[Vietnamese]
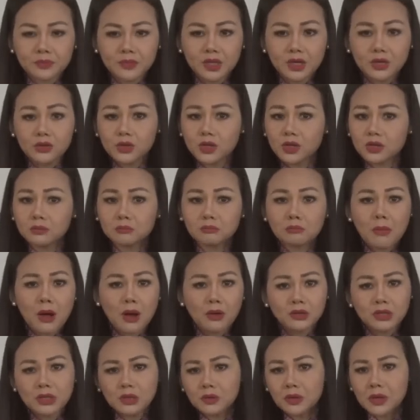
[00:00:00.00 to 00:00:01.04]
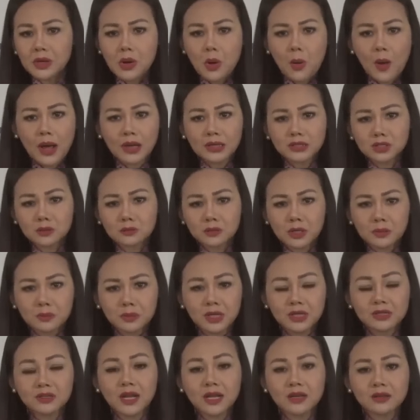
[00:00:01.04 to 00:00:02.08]
Thế nhưng, bao nhiêu điều khoản trong Hiệp
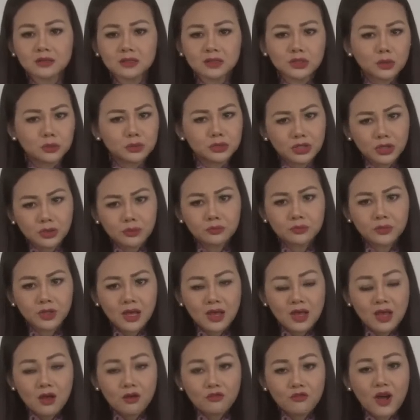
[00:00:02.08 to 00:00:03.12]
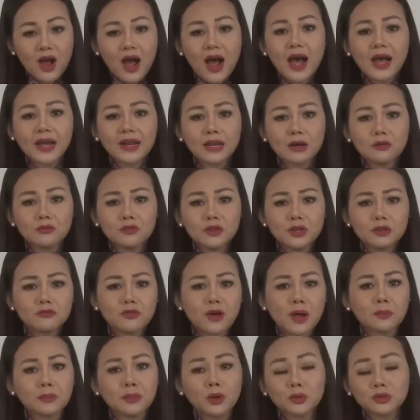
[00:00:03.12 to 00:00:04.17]
định này được tôn trọng? Và ai đã vi
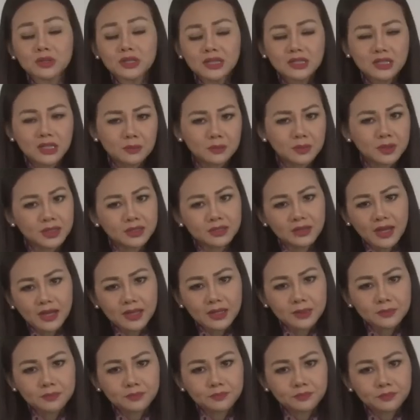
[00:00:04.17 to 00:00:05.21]
phạm đầu tiên Hiệp định này?